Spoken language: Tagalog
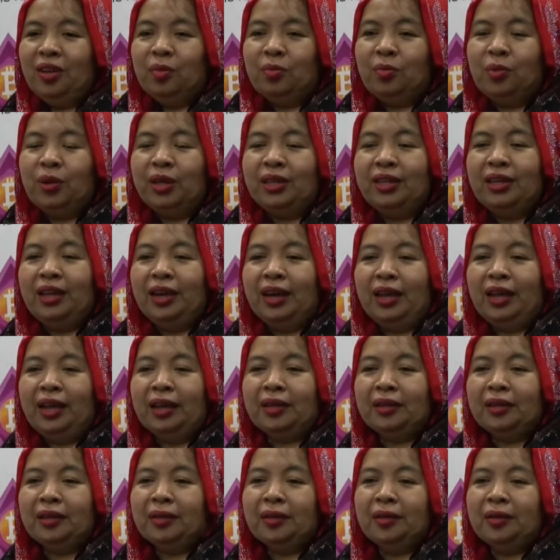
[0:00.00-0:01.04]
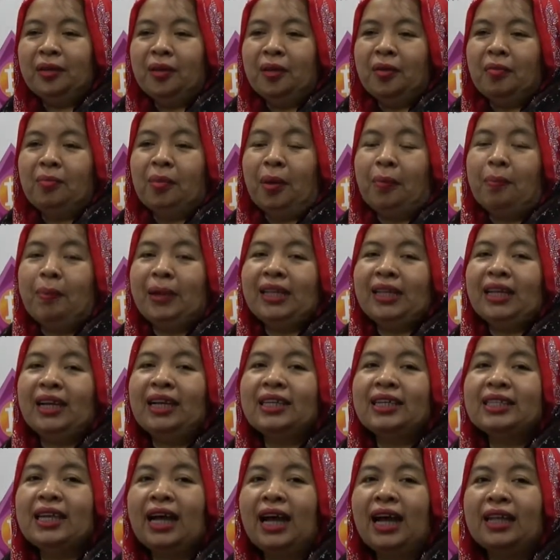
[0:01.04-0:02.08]
pwede rin
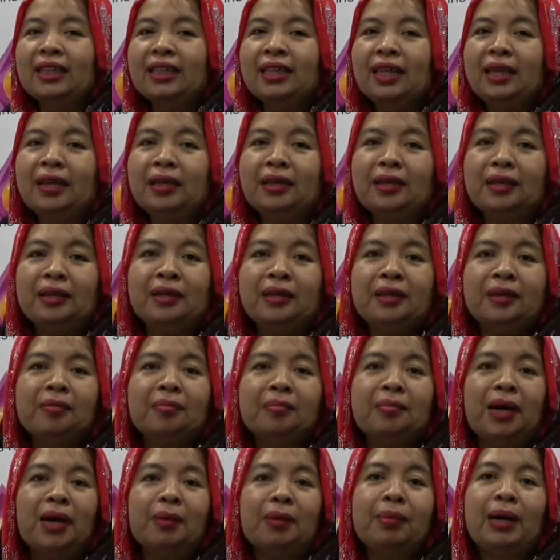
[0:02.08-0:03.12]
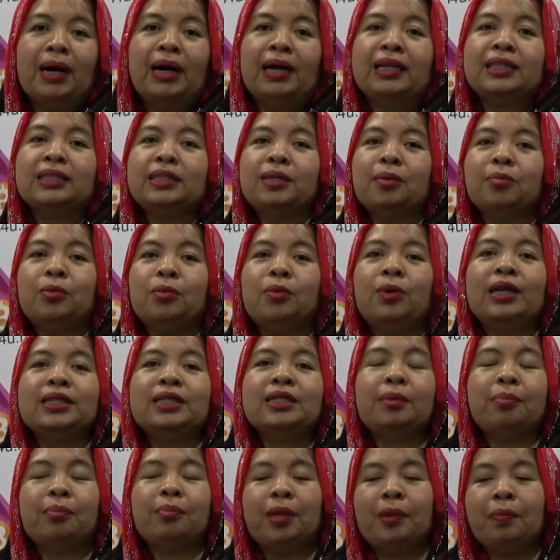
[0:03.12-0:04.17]
pampadala sa ating mga mahal sa buhay
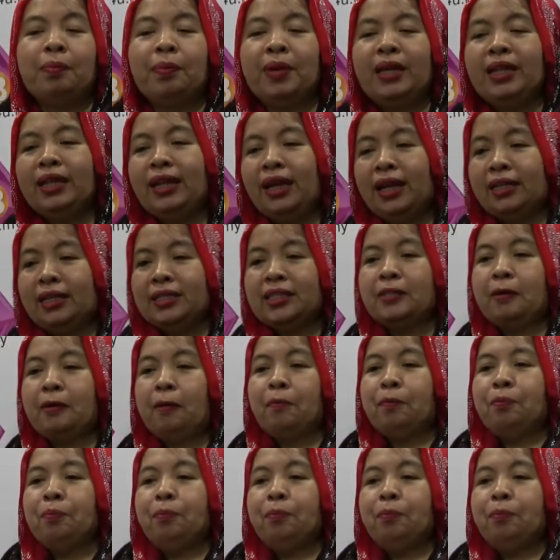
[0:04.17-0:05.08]
sa Pilipinas.